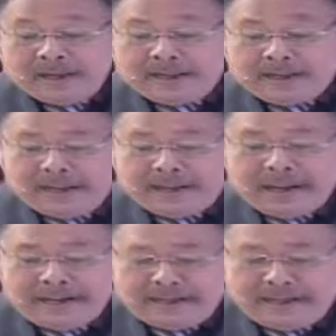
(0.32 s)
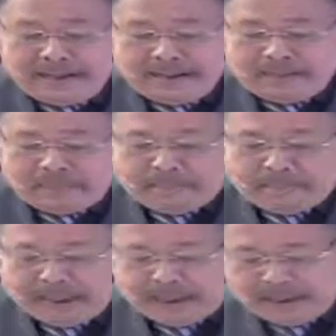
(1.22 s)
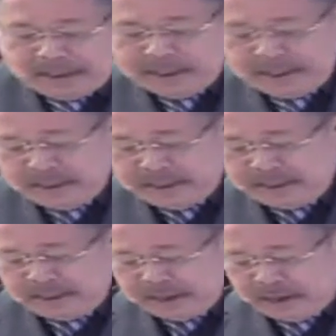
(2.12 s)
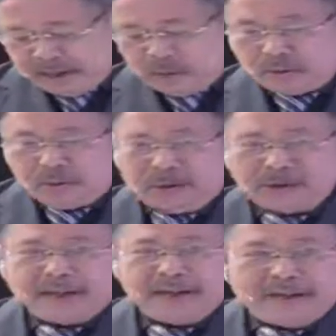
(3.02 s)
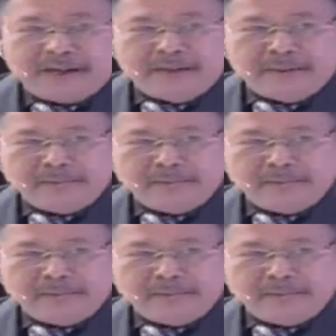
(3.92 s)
Sekarang Pak Kiai Haji Tengku Zulkarnain.